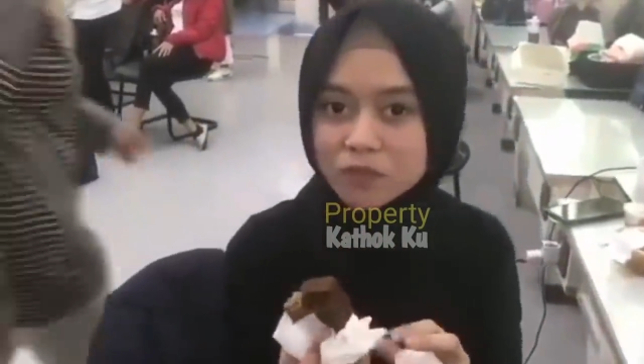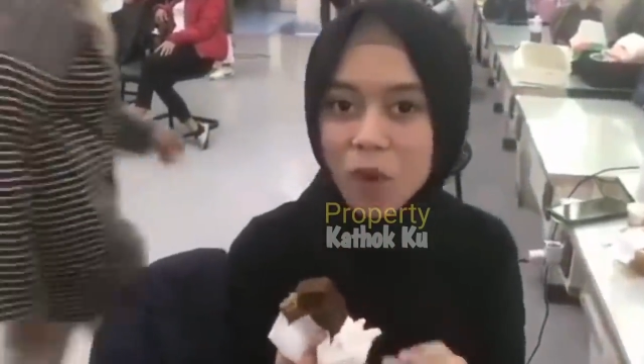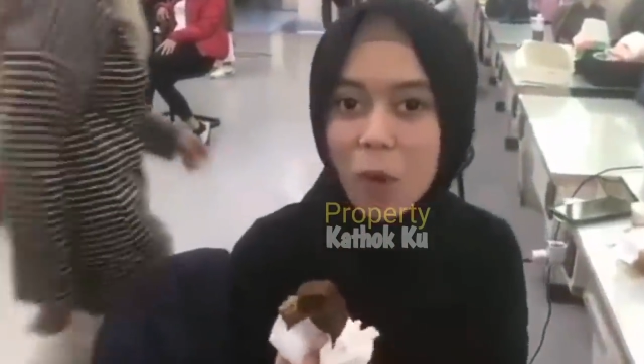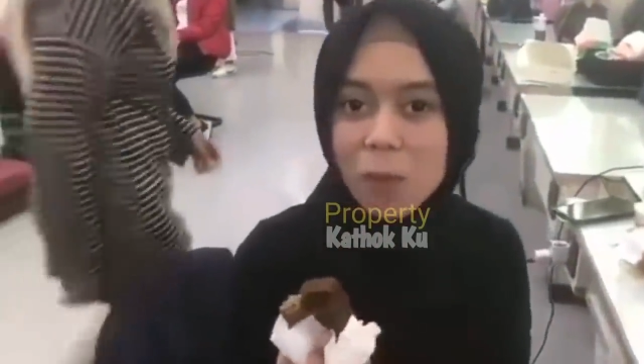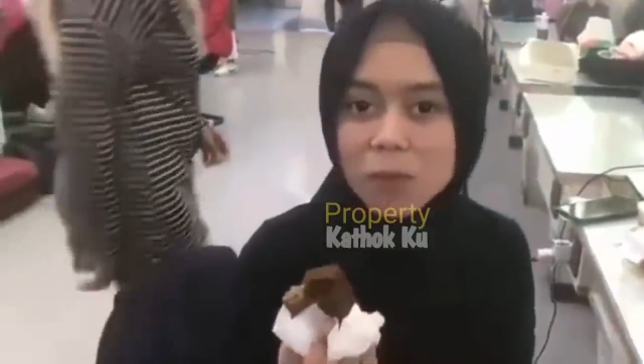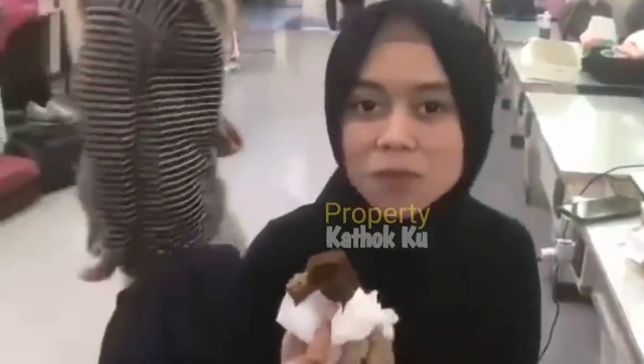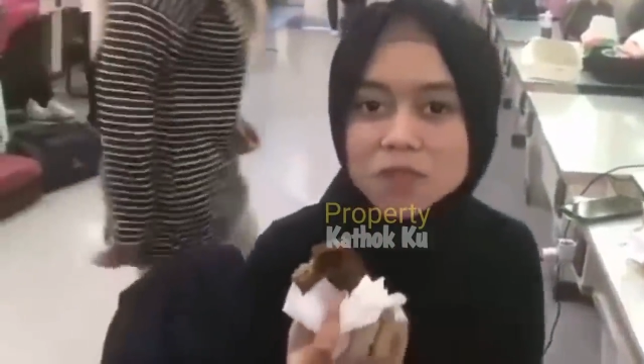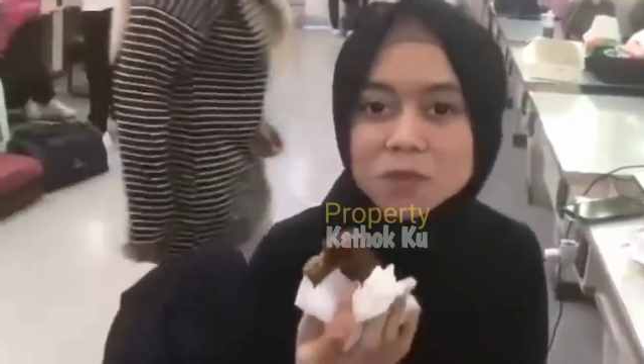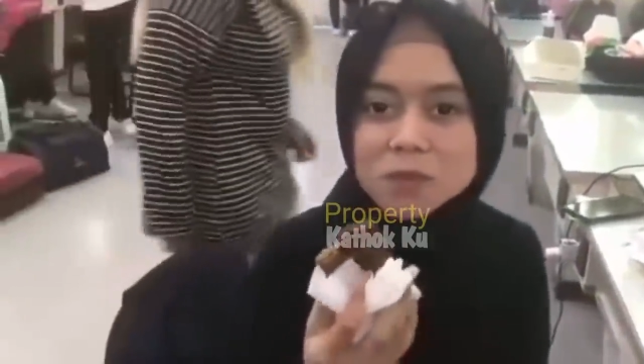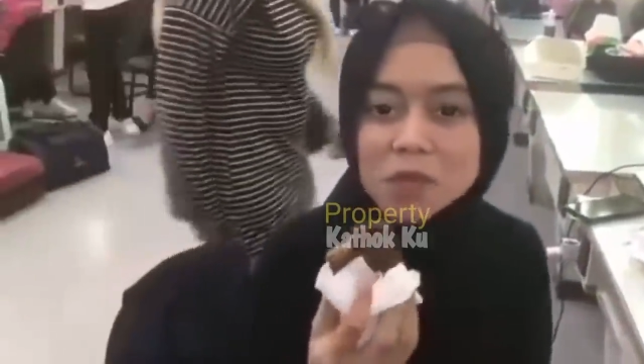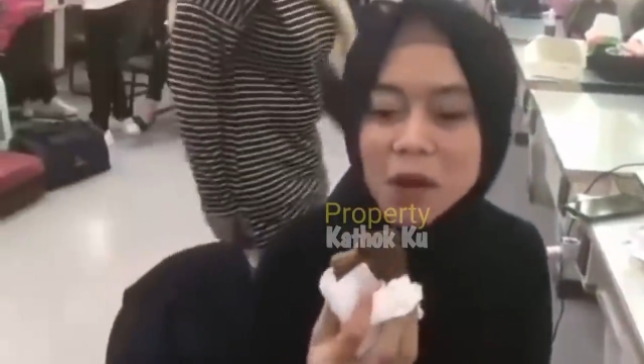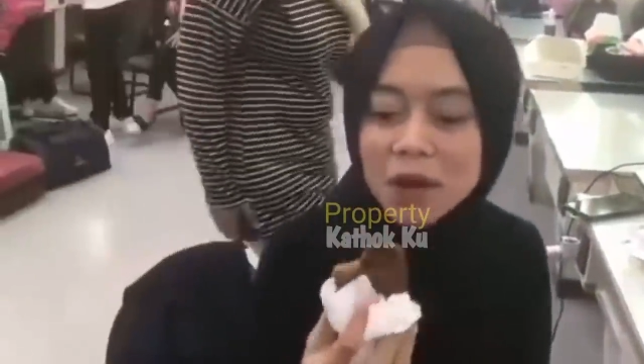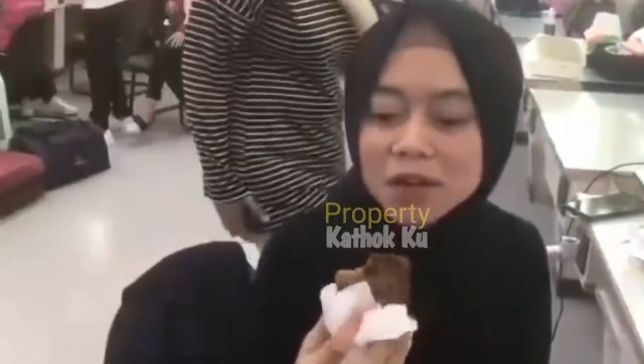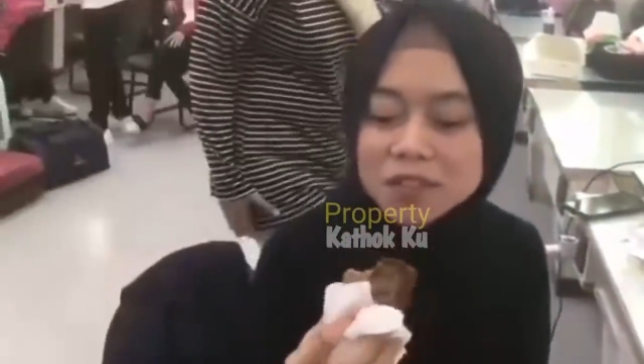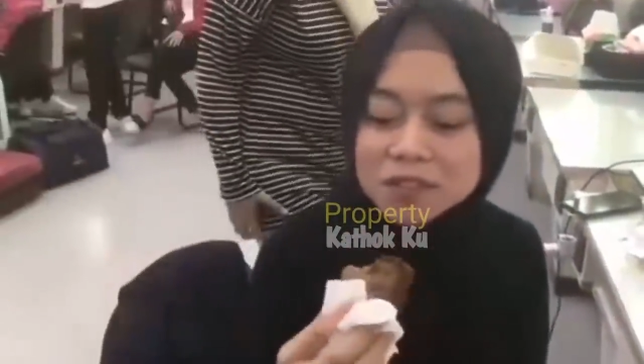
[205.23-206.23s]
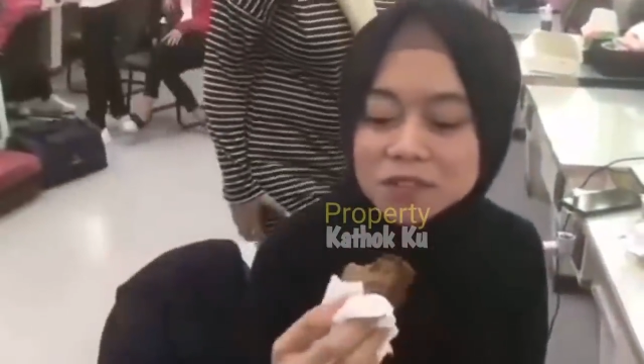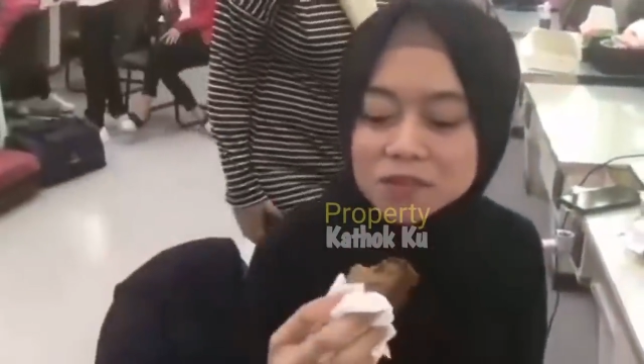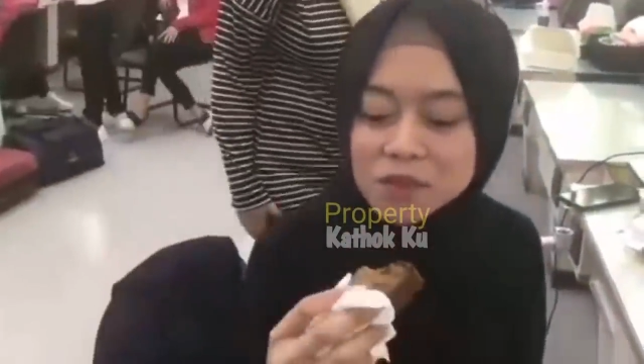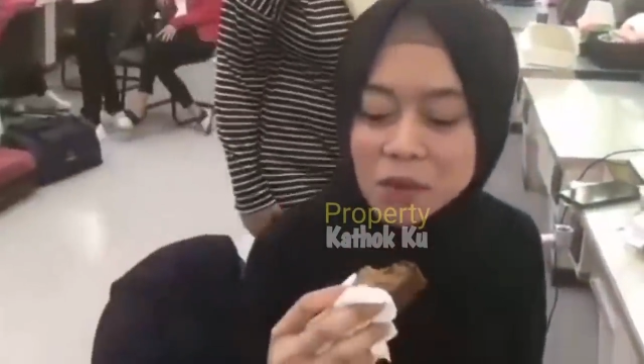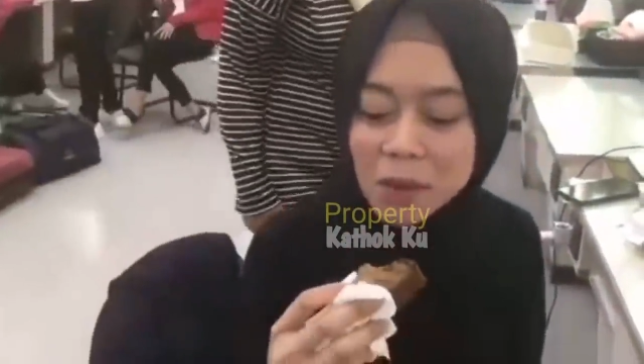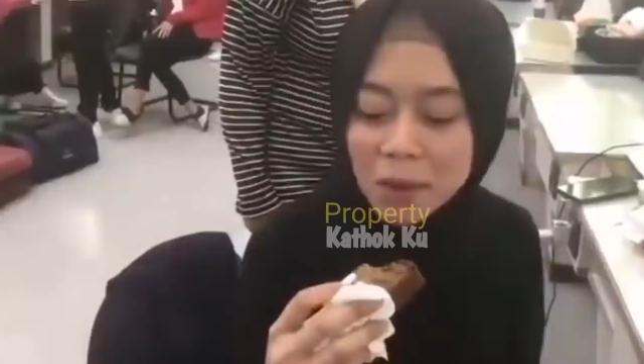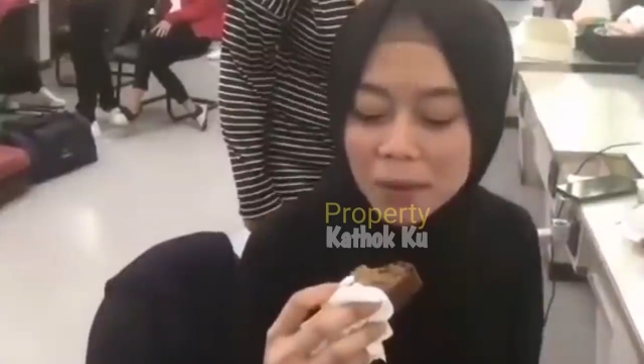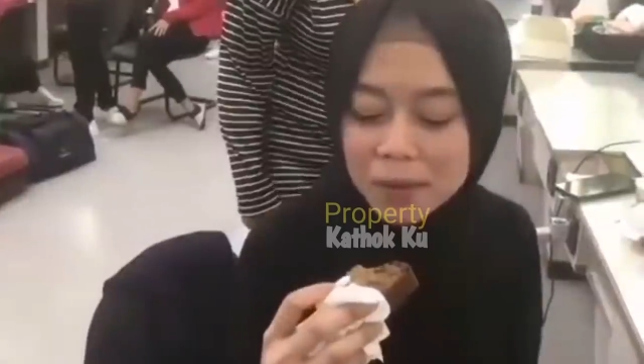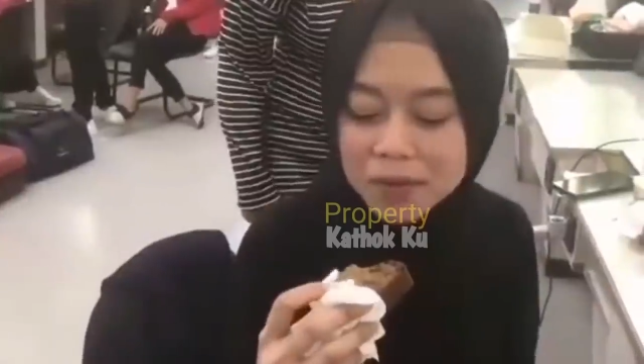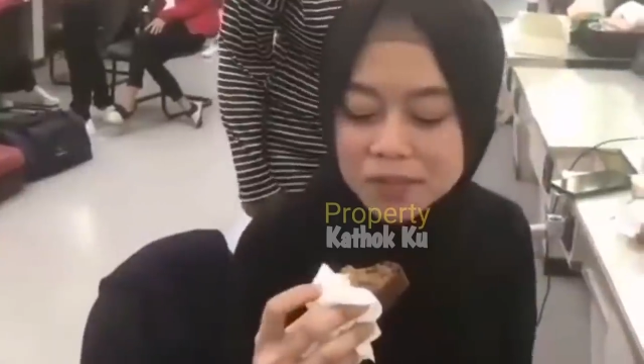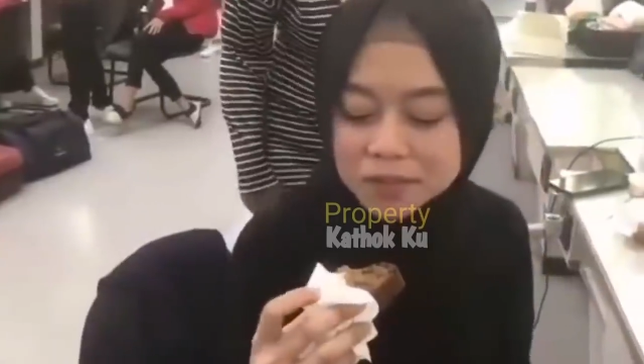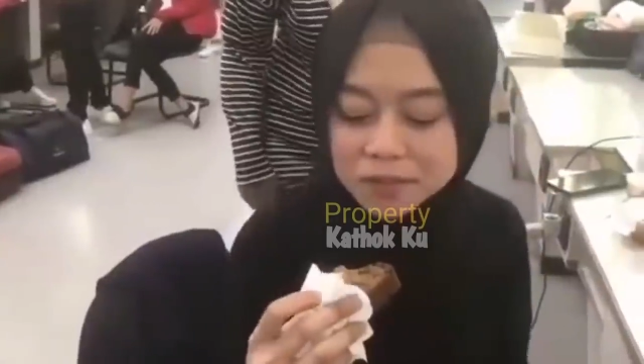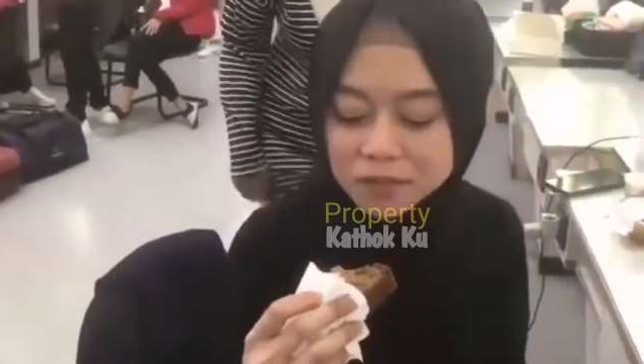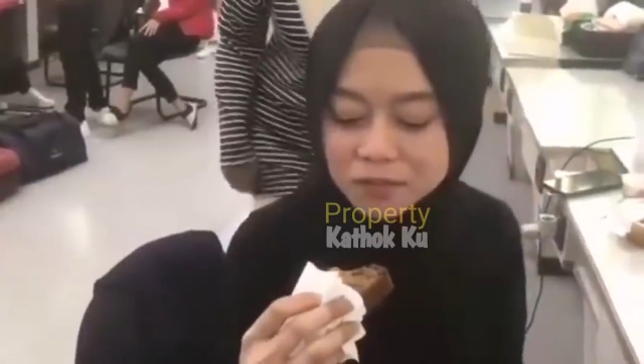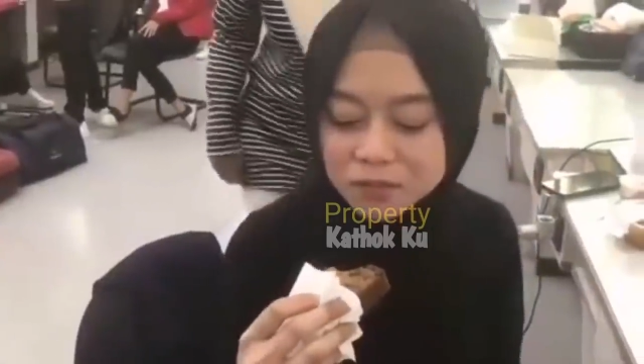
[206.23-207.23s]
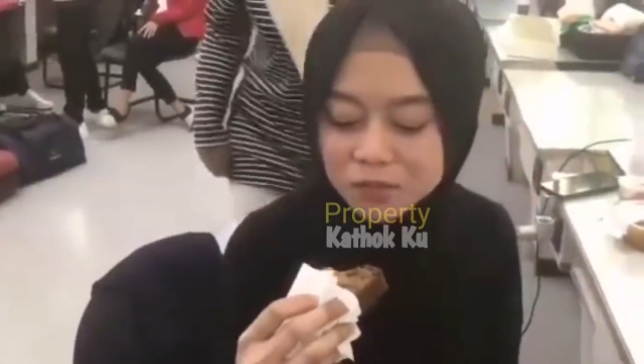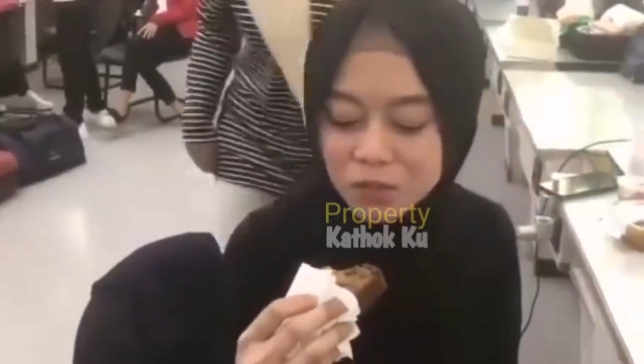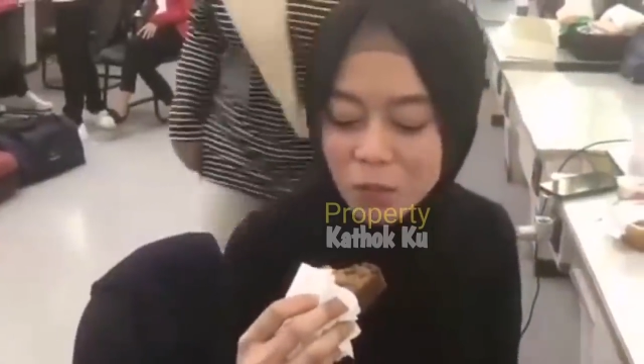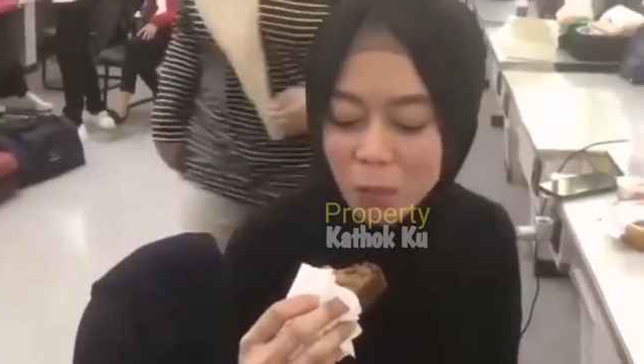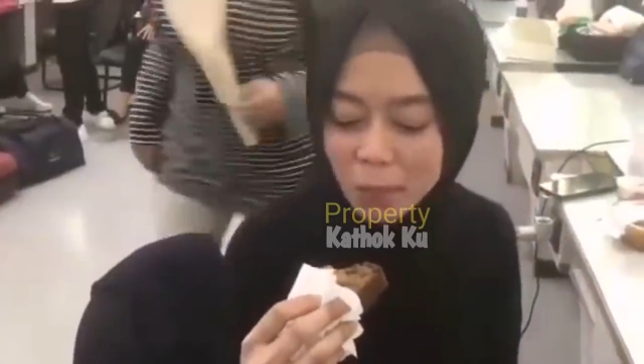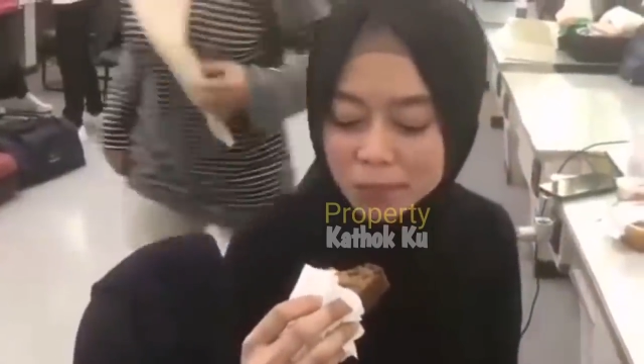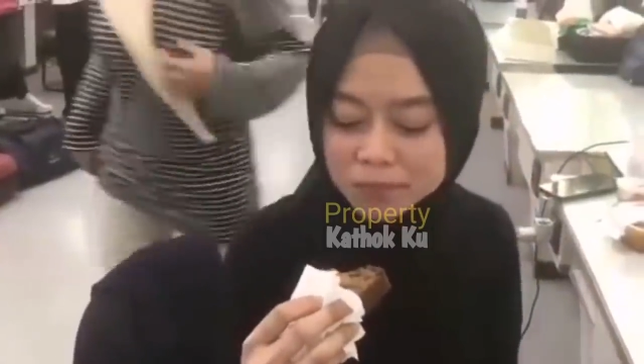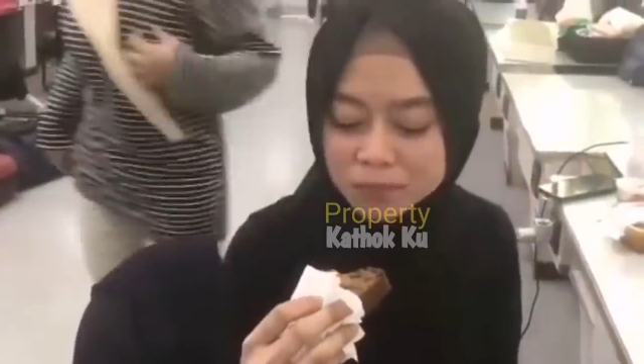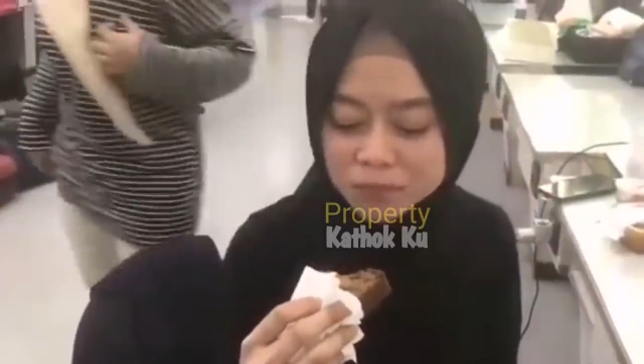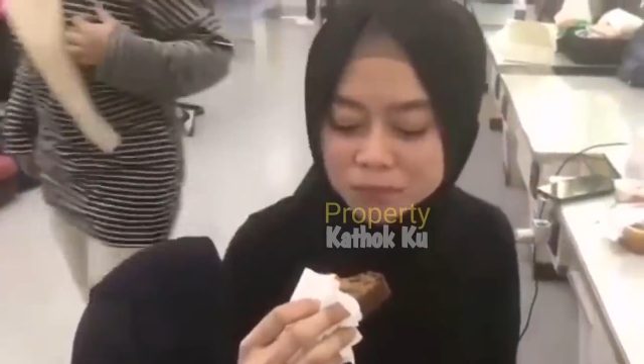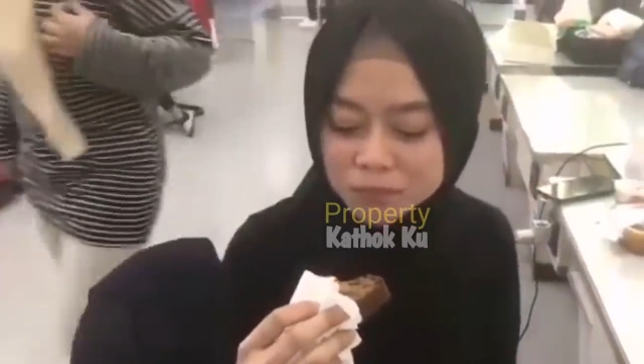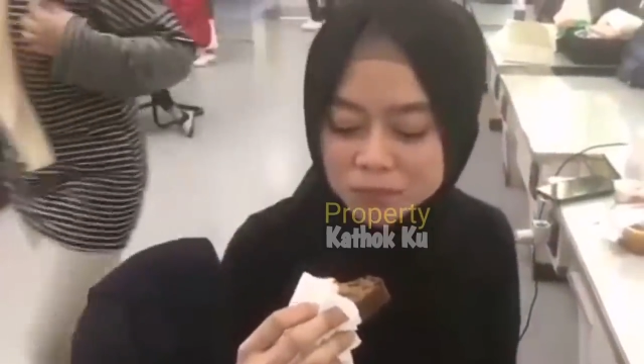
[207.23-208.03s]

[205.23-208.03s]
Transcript: akan semakin seru hari demi